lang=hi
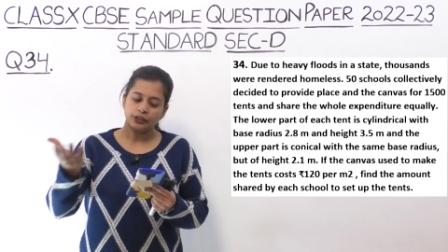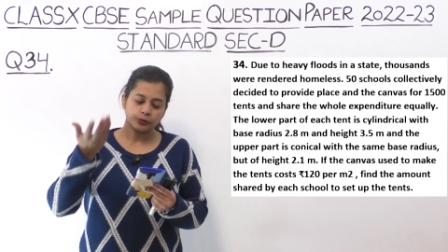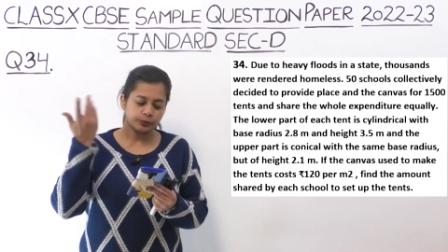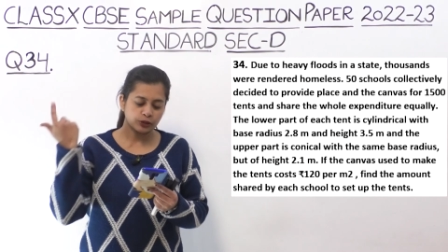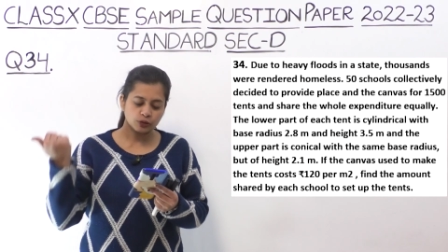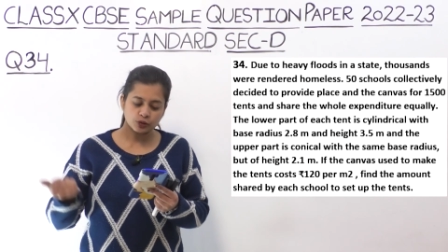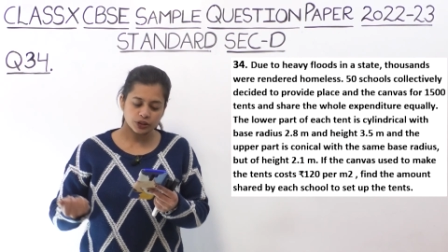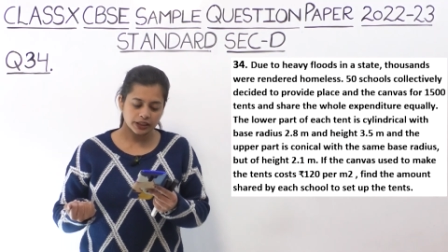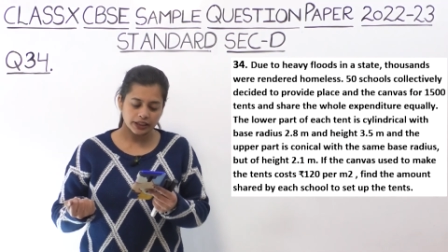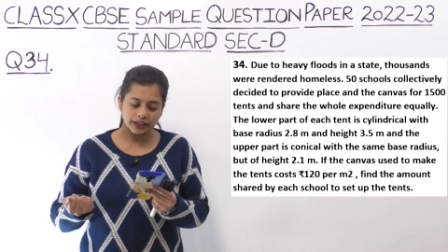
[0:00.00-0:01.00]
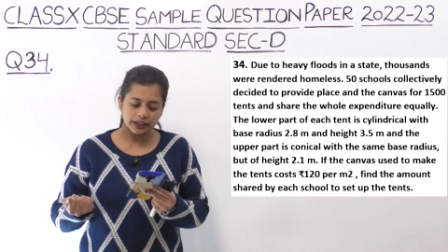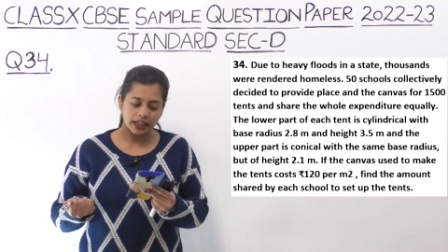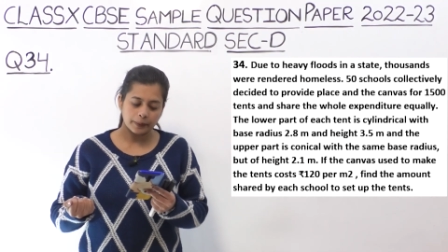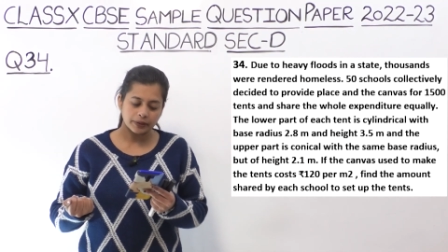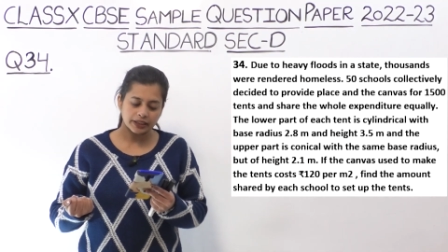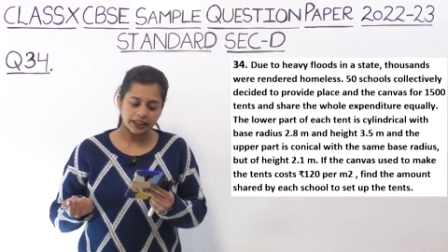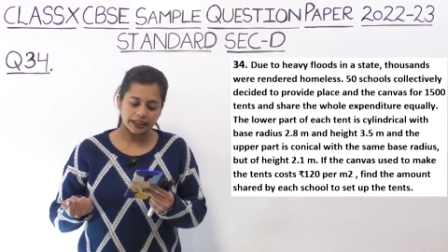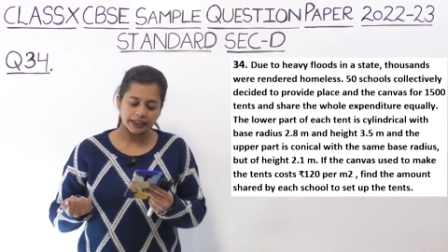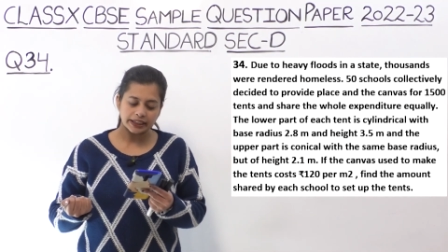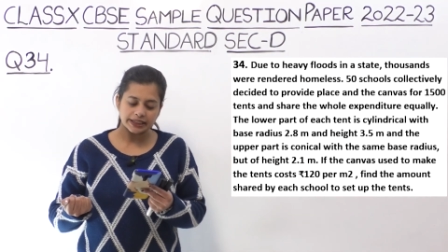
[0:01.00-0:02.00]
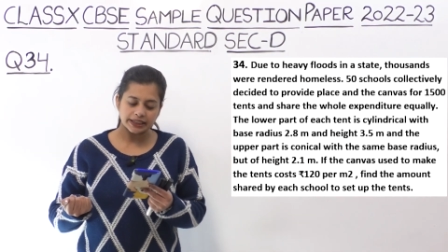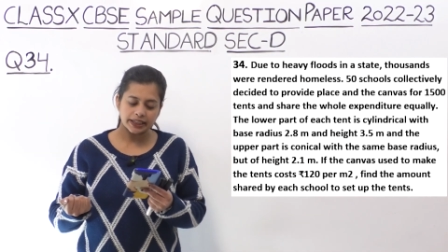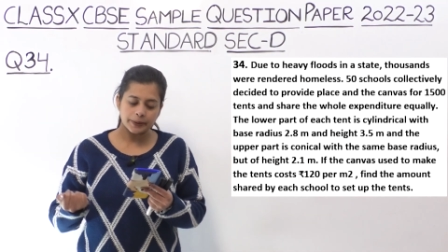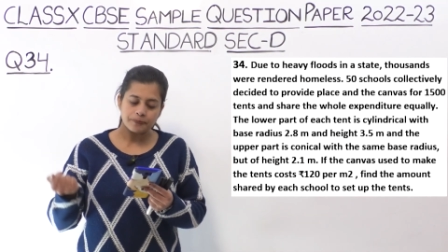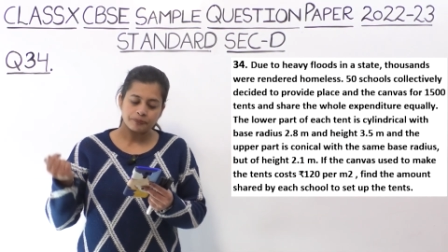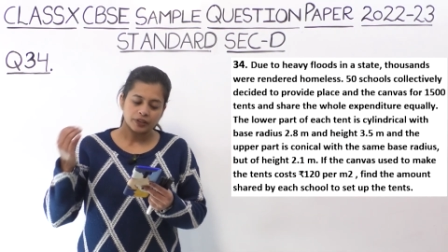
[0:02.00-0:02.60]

तो बिल्कुल उसी तरीके का आपका टेंट है ठीक है